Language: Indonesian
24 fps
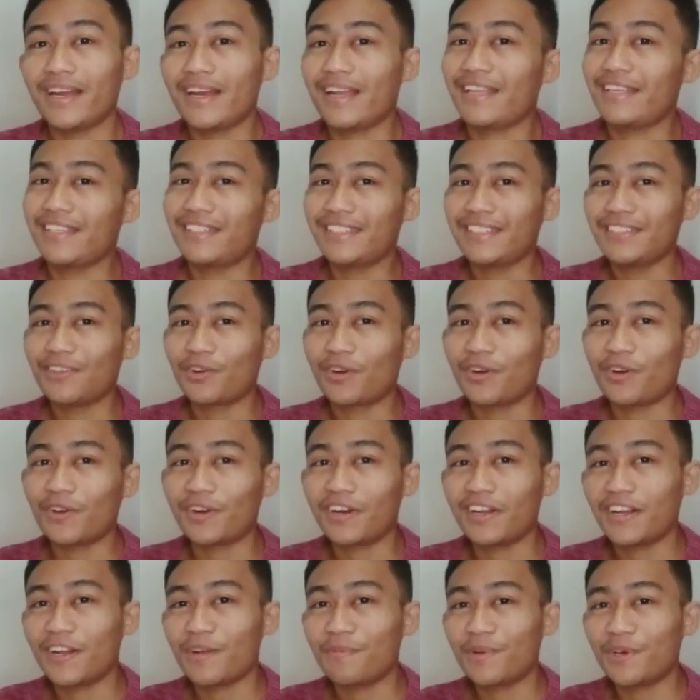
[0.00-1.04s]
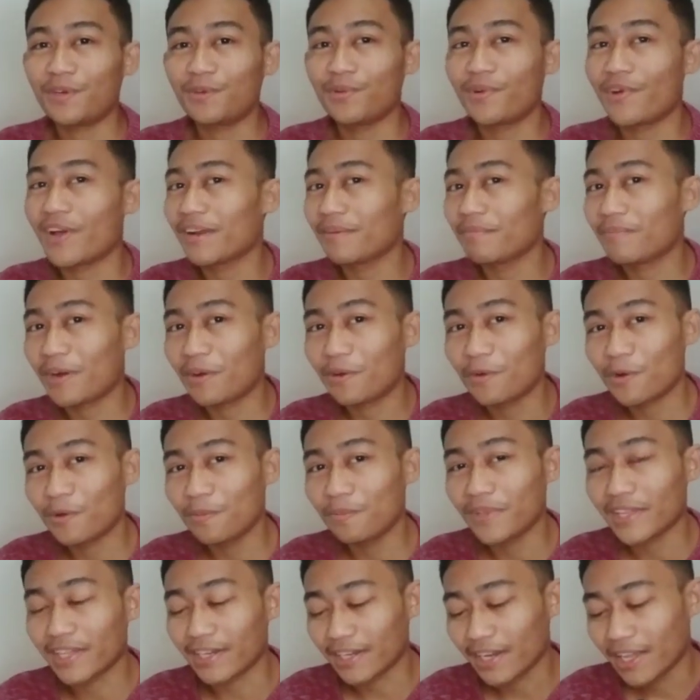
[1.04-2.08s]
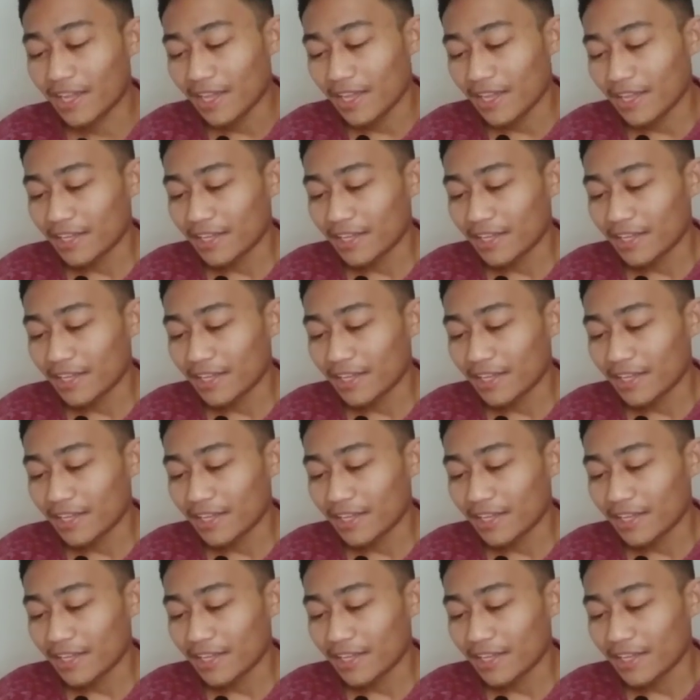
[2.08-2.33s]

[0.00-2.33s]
Mana ini orang-orang Kabaruan? Bak komen.